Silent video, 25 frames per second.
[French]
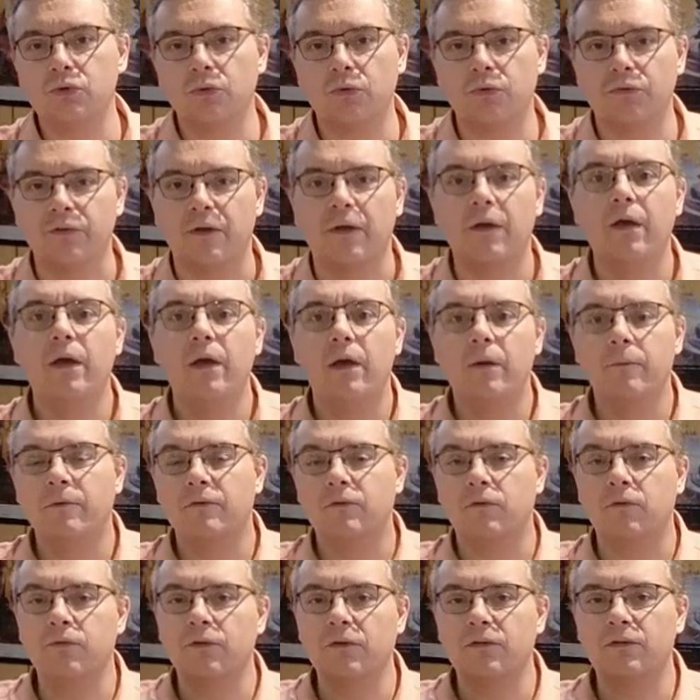chose,
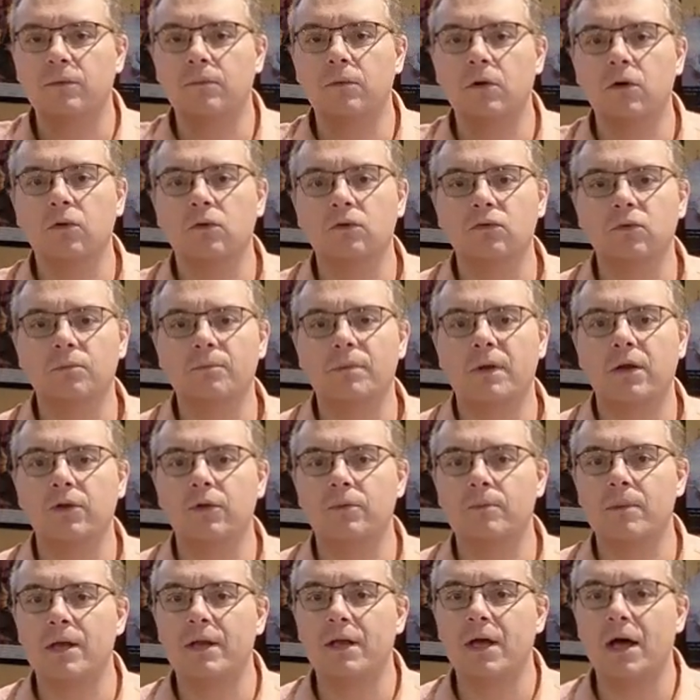parce que forcément, quand on parle
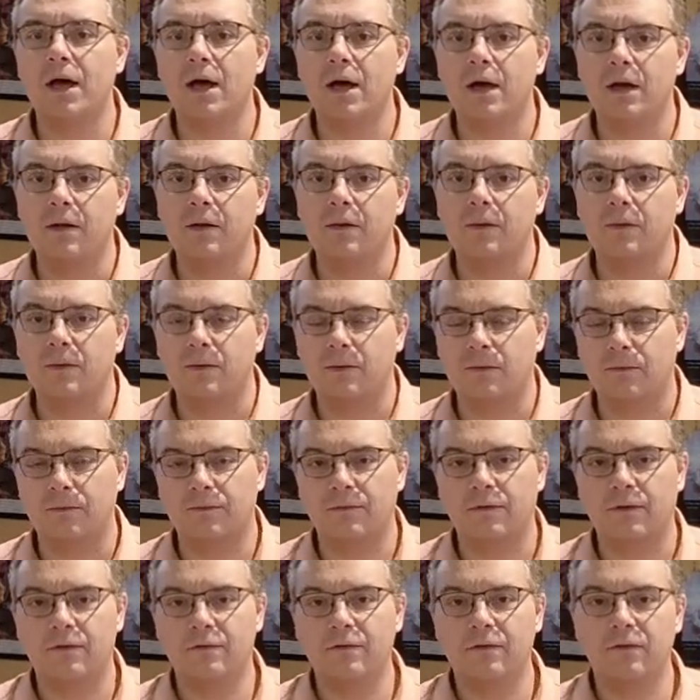de Manara, euh,
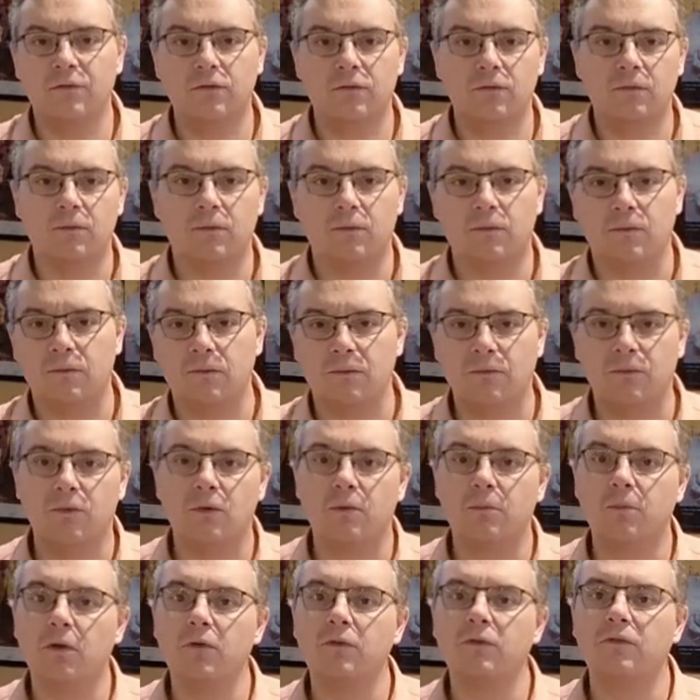certains se
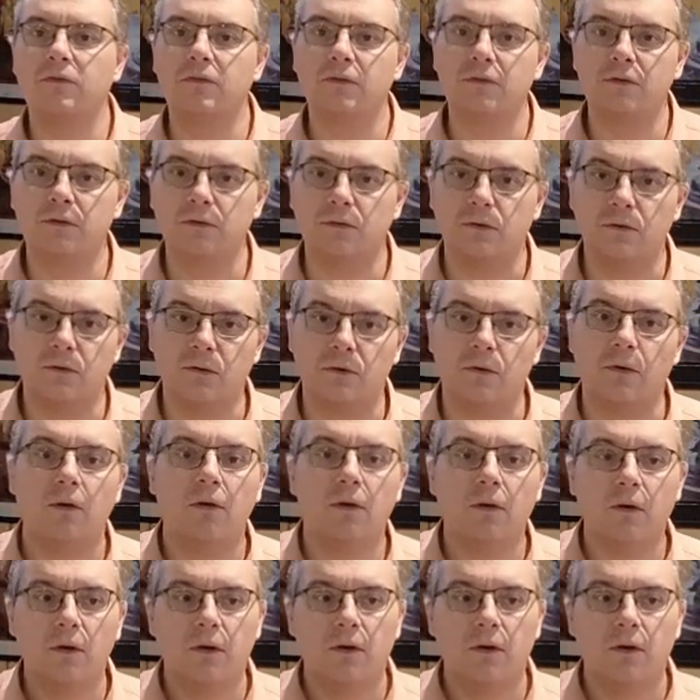demandent si... Euh,